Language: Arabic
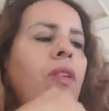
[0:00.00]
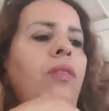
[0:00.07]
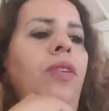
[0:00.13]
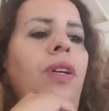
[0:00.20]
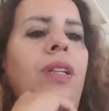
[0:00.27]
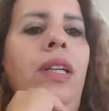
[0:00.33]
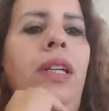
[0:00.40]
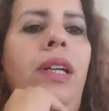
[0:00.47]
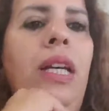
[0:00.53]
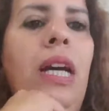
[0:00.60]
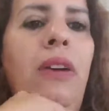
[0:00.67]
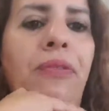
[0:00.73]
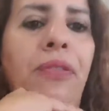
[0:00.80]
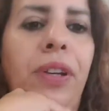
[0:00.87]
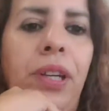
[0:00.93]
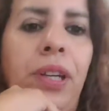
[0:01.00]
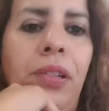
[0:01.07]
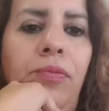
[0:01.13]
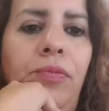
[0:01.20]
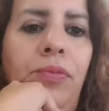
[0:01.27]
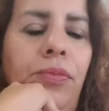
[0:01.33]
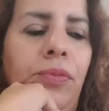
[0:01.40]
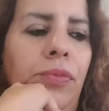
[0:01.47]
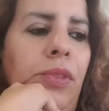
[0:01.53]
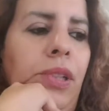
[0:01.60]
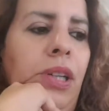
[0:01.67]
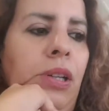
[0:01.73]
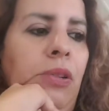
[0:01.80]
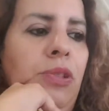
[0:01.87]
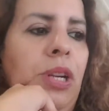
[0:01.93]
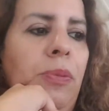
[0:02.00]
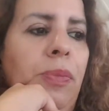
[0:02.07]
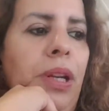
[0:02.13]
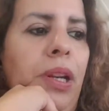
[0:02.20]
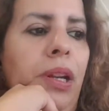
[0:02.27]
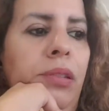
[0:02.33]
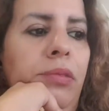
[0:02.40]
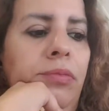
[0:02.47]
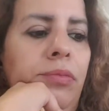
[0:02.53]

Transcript: في هذيك الكافي انا وجميله